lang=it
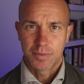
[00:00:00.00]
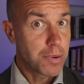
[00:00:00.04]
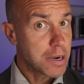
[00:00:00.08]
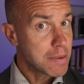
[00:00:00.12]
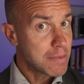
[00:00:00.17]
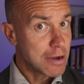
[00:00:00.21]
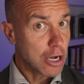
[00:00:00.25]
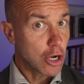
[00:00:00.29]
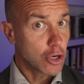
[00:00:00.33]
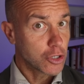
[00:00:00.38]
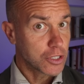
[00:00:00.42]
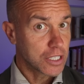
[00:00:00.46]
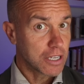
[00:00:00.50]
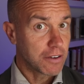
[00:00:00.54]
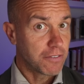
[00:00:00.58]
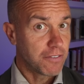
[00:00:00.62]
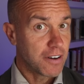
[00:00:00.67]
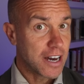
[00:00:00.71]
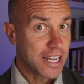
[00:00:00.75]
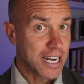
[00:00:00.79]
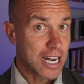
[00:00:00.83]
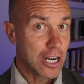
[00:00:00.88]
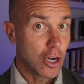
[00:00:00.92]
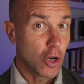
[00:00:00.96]
Prima cosa da
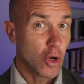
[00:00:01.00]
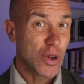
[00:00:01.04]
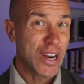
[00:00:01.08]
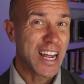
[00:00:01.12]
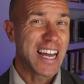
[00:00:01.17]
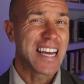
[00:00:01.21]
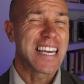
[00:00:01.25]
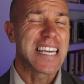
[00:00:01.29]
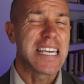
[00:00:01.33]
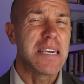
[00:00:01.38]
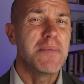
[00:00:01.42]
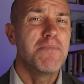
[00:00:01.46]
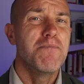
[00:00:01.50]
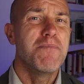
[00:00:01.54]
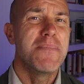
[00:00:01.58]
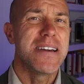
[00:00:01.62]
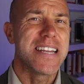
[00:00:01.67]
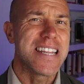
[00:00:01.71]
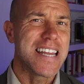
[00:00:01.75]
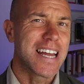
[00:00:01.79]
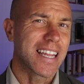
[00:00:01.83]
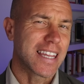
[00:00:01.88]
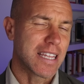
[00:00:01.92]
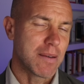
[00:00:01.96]
fare allora,
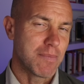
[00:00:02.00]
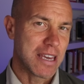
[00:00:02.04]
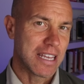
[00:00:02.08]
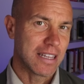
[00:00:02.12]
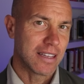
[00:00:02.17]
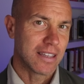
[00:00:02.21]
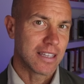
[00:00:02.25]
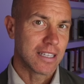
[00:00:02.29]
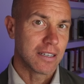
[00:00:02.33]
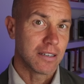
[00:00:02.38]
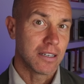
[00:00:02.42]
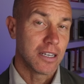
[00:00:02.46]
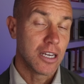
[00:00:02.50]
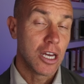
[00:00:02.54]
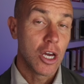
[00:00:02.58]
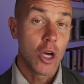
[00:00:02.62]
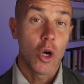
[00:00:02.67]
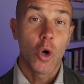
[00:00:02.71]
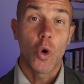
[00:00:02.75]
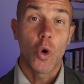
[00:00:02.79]
immediatamente,